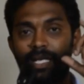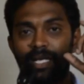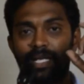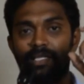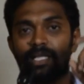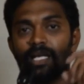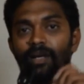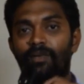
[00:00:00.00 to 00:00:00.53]
என்னென்ன
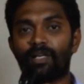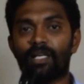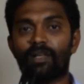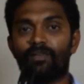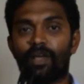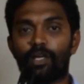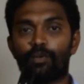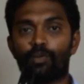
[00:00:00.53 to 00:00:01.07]

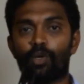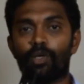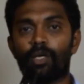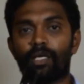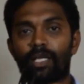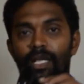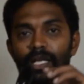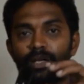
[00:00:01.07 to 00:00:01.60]
தகவல்கள் வேணுமோ
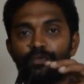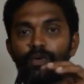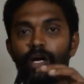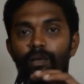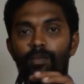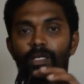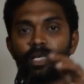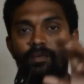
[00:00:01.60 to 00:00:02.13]
என்ன
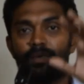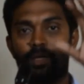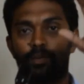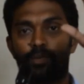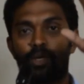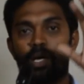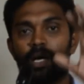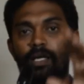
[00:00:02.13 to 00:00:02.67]
ஃபார்மெட்டில்
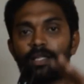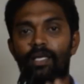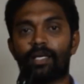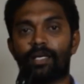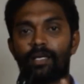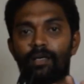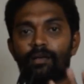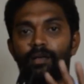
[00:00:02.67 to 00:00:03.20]
வேணுமோ அதை
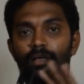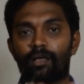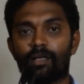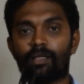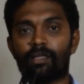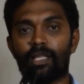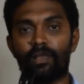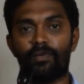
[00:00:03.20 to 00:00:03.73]

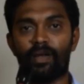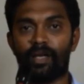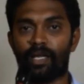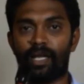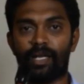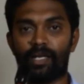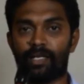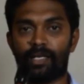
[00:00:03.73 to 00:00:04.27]
தெளிவாக
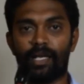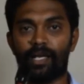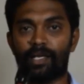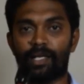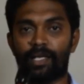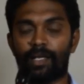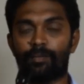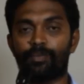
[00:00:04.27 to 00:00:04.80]
கே
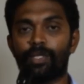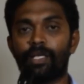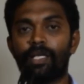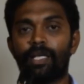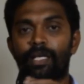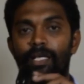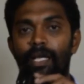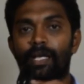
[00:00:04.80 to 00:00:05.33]
கேட்குறீங்க
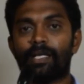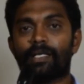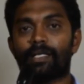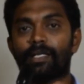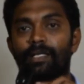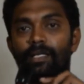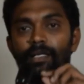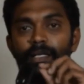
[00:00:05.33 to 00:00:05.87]

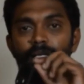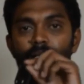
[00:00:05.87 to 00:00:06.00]
கேட்டுட்டு